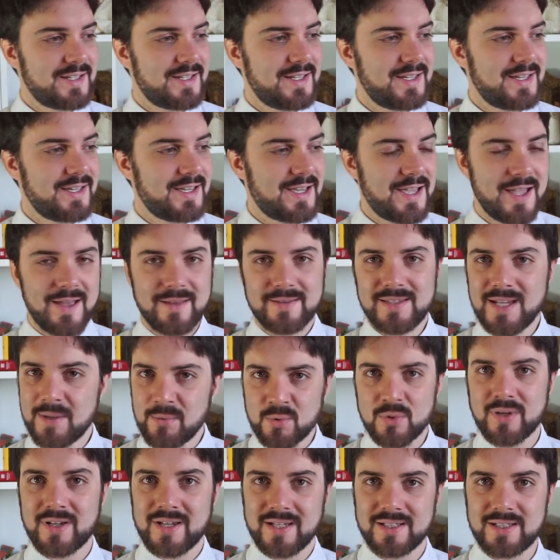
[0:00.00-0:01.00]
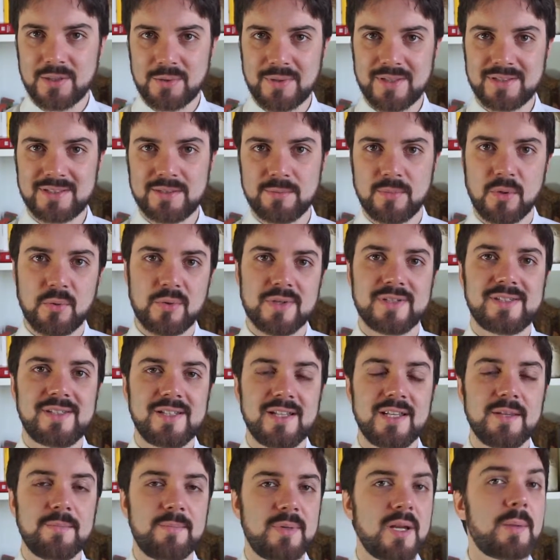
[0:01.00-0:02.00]
E diamo un'occhiata un attimo a questi
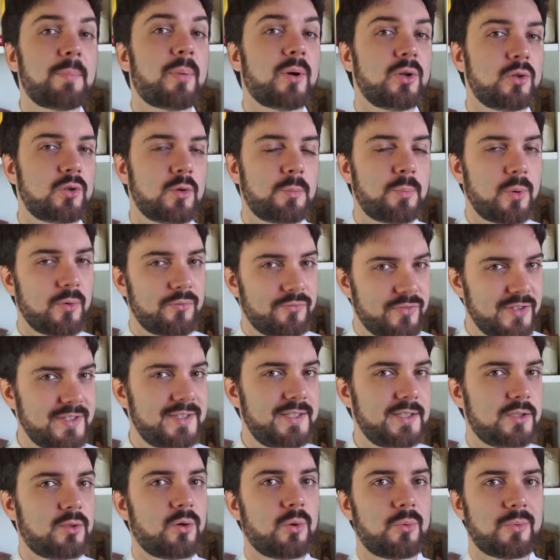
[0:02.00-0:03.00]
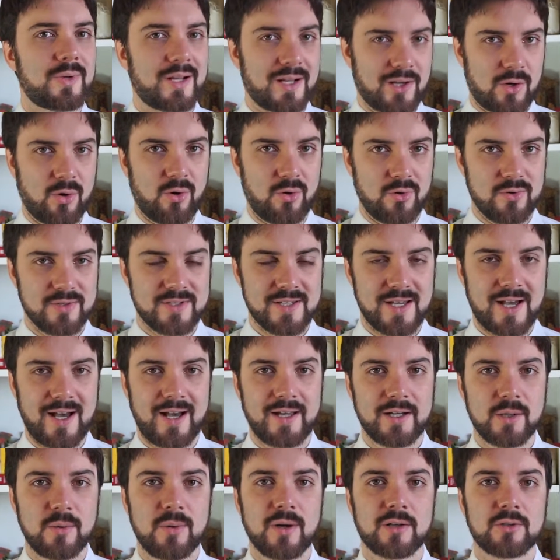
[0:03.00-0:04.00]
libri e poi dopo vi dico una cosa
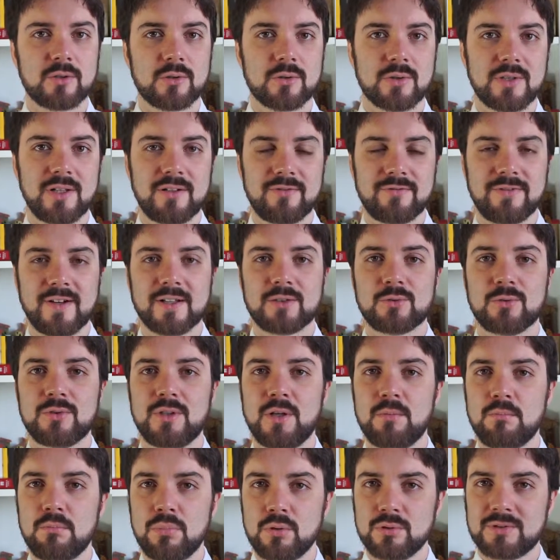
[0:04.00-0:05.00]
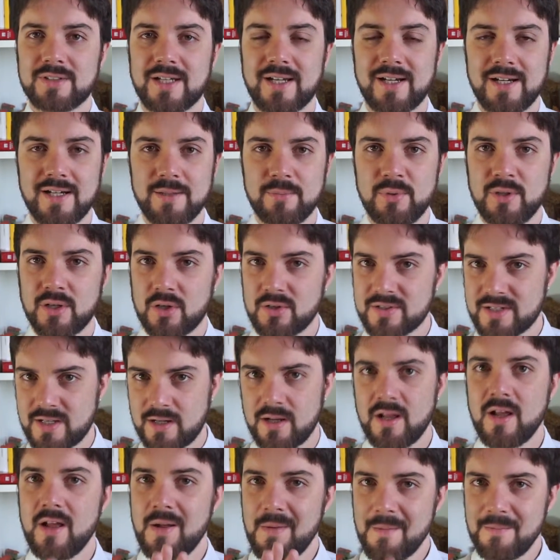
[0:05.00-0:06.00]
a riguardo del fatto del buttare i libri, una
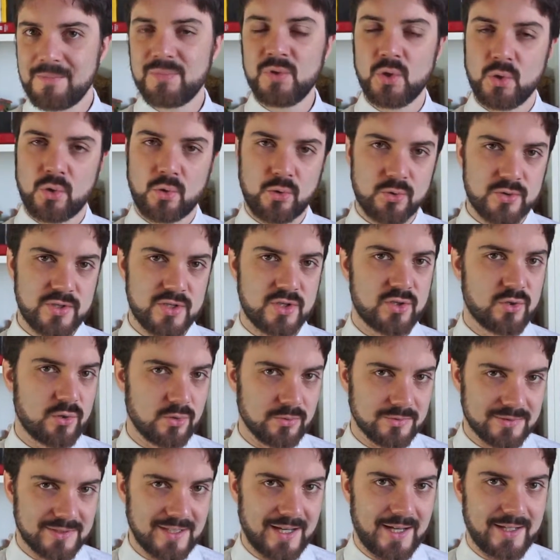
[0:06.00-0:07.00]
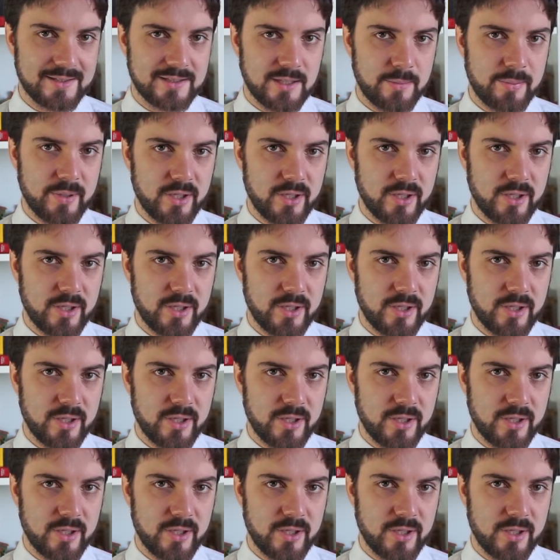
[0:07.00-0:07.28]
cosa non così scontata